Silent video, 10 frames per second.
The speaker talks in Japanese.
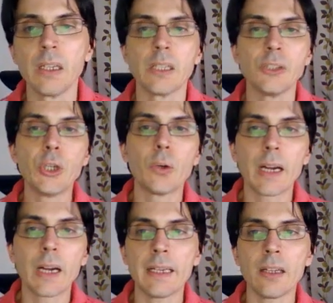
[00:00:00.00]
4
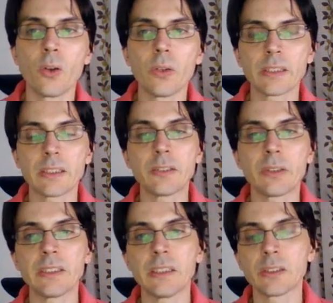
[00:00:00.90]
が Longest
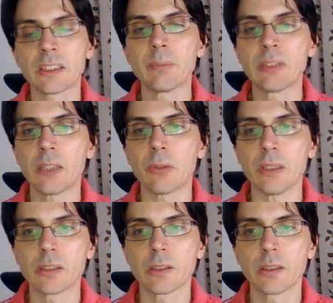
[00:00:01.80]
Increasing
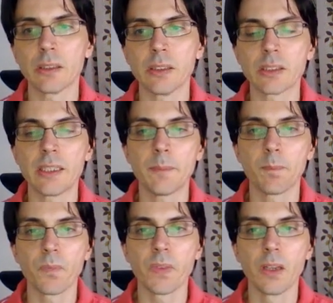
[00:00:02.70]
Subsequence。ですね。
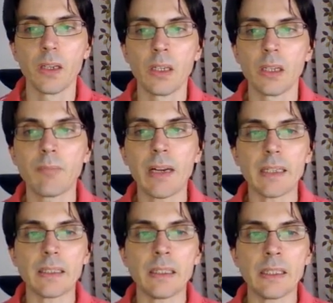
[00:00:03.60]

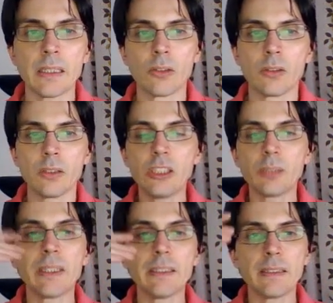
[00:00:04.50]
まあ、あの、一
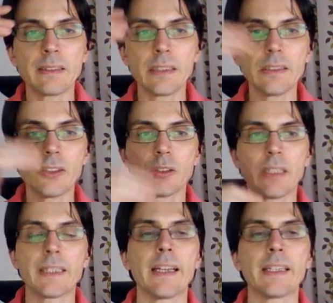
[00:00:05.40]
番単純な
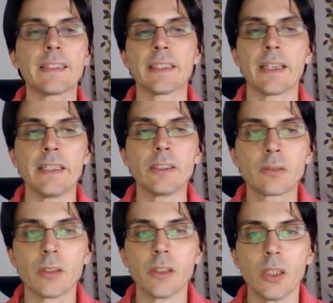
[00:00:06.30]
考え方からいく
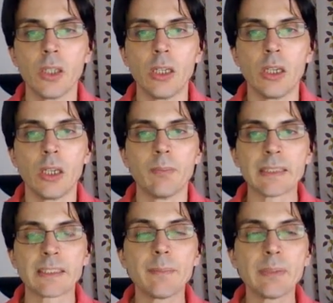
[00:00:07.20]
と、まあ、
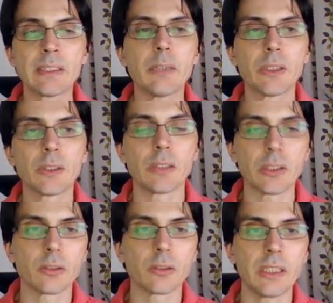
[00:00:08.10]
サブシクエンスで
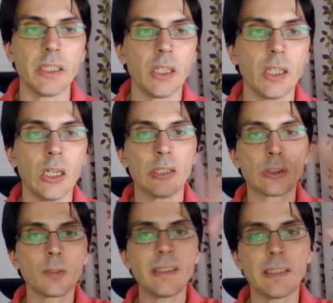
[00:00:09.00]
すので、
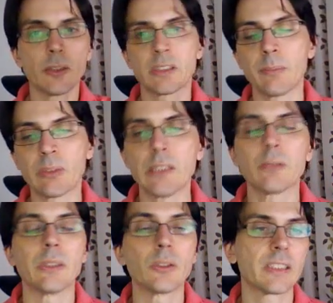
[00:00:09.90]
すべての
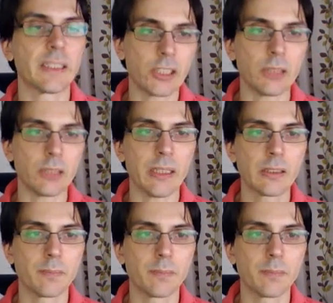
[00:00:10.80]
サブシクエンスを探します。